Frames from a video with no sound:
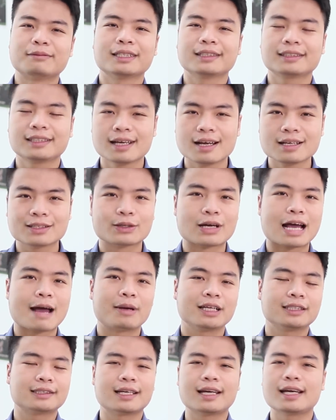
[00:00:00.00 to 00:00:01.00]
em rất tiếc rồi,
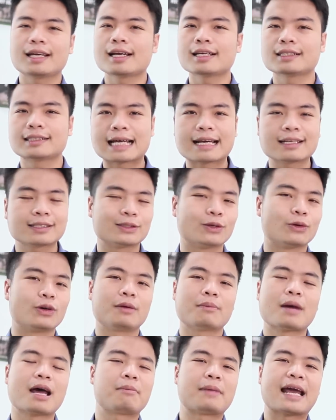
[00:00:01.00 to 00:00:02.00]
a bê xê ích i dét
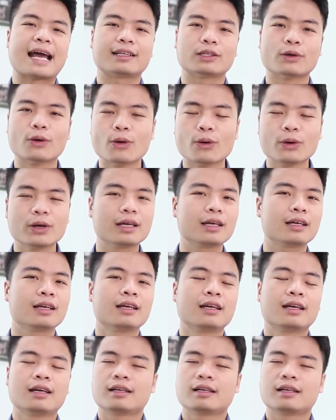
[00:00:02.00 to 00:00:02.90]
rồi, bạn bè thôi,